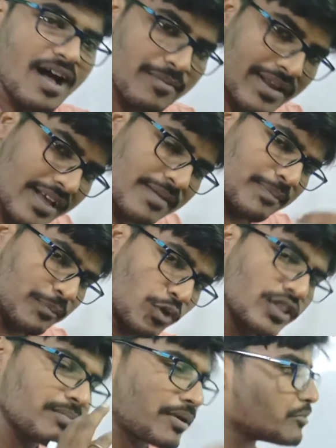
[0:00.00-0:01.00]
আমরা
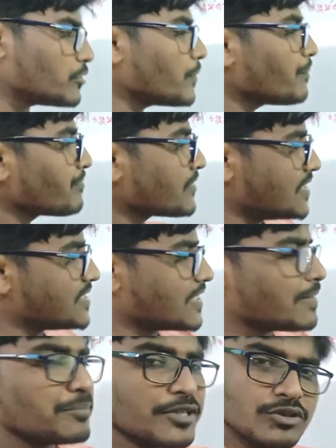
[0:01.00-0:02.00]
বলতে পারবো যে
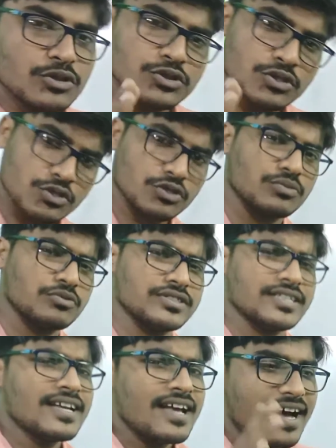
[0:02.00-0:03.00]
সেটা বৃত্তস্ত
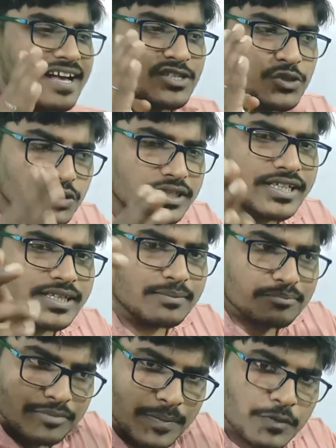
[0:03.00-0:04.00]
চতুর্ভুজ আর যদি
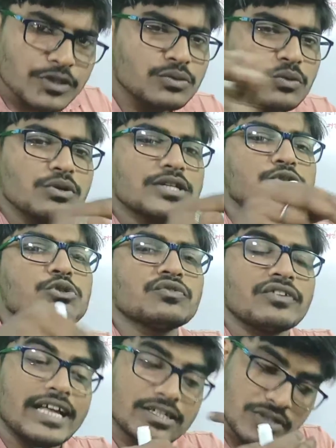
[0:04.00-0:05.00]
বিপরীত কোনগুলোর
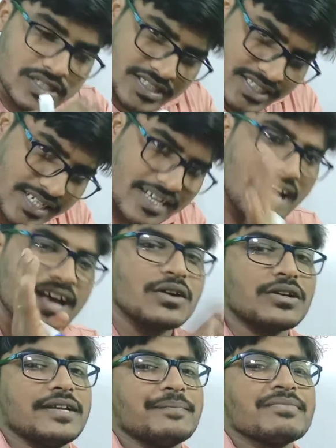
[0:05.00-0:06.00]
যোগফল একশো আশি ডিগ্রি না
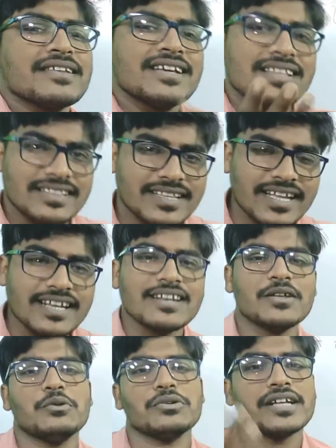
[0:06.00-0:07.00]
হয় দেন
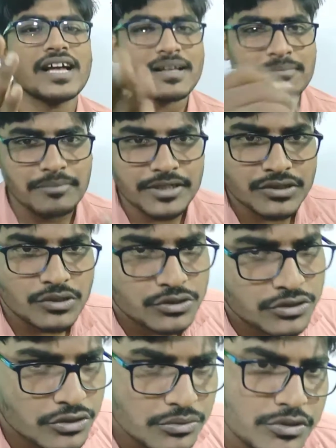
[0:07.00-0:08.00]
ওটা
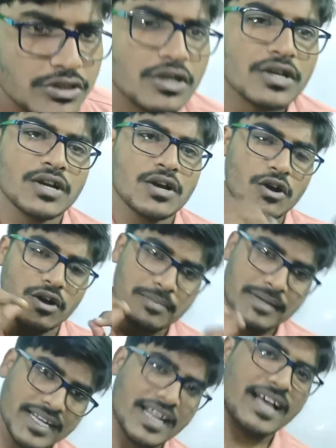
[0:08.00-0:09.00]
বৃত্তস্ত চতুর্ভুজ
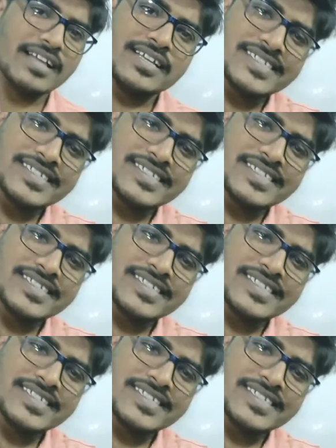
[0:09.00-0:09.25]
হবে না